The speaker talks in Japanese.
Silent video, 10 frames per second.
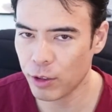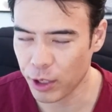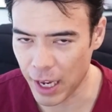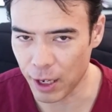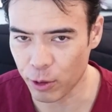の
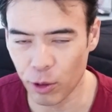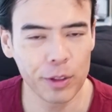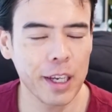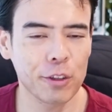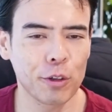傾向
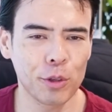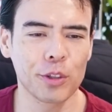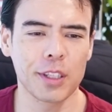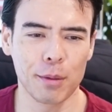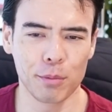なども
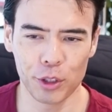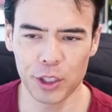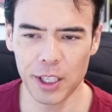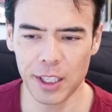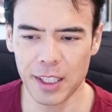展望し
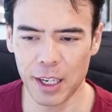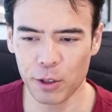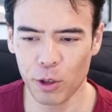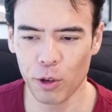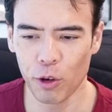ていきたい
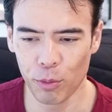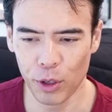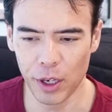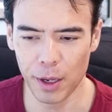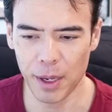と
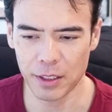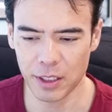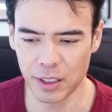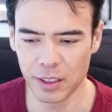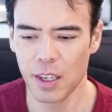思いま
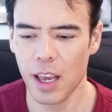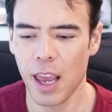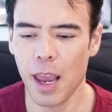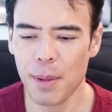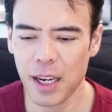す、
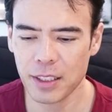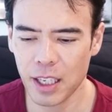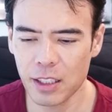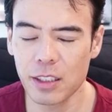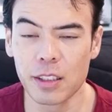えー、皆
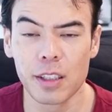さん